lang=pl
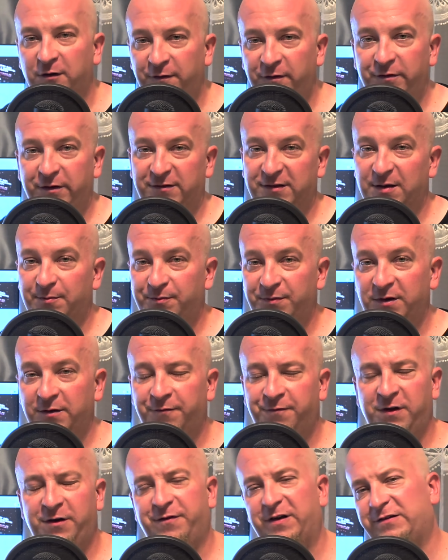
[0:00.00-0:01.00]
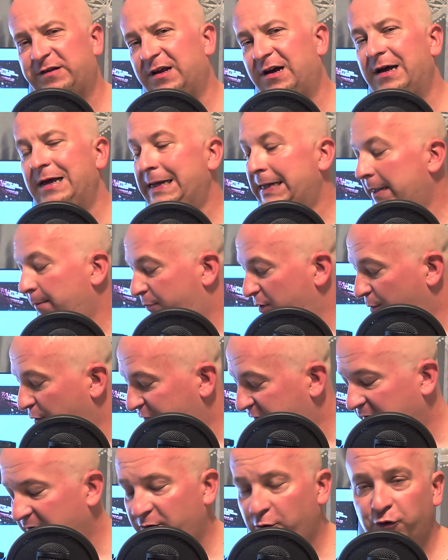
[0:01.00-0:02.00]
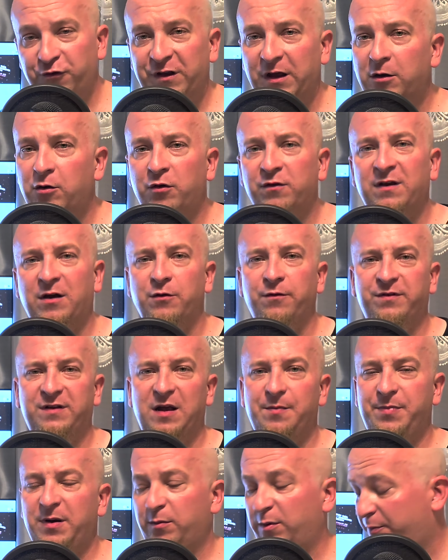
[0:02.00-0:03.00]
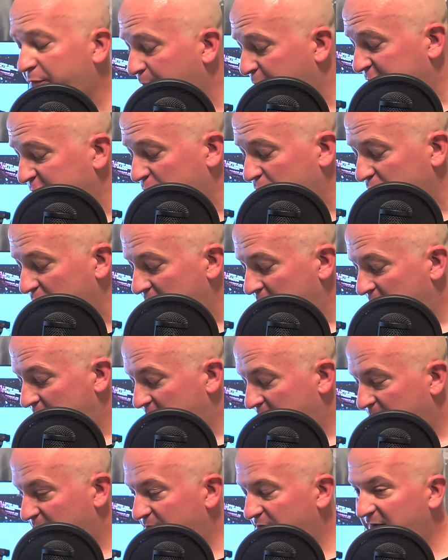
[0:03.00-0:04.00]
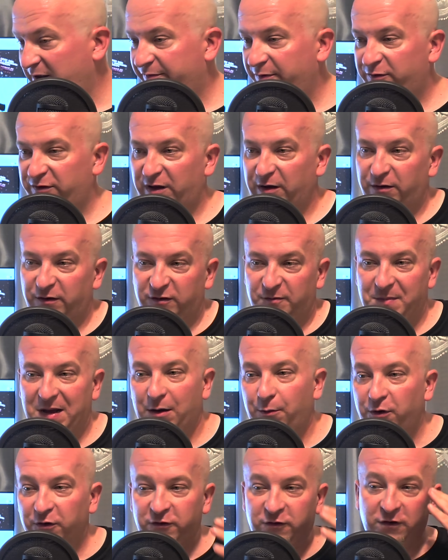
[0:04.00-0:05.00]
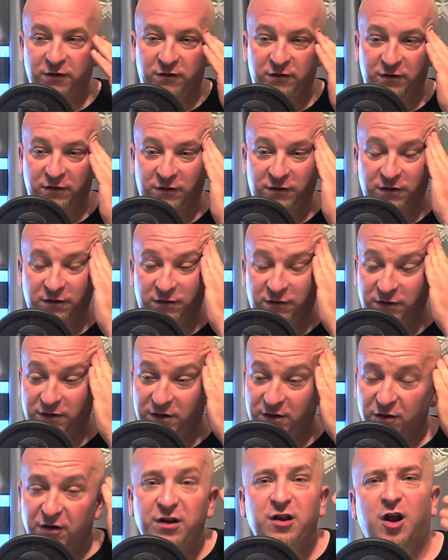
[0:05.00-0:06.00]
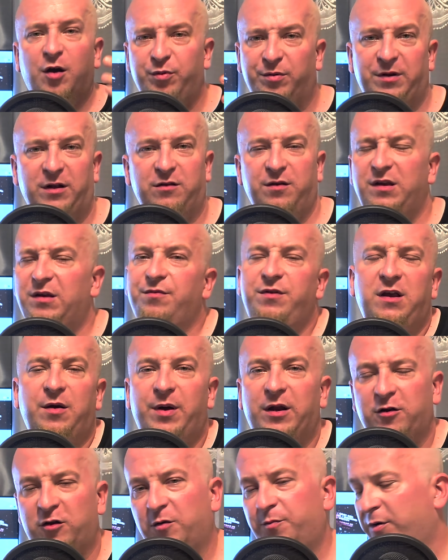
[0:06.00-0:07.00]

wyrwać na, wyrwać na promocjach różnego rodzaju w sklepach, po prostu nie wiem, czy tego jest mało, czy, czy, czy, czy no nie robię na to, nie, nie ma na to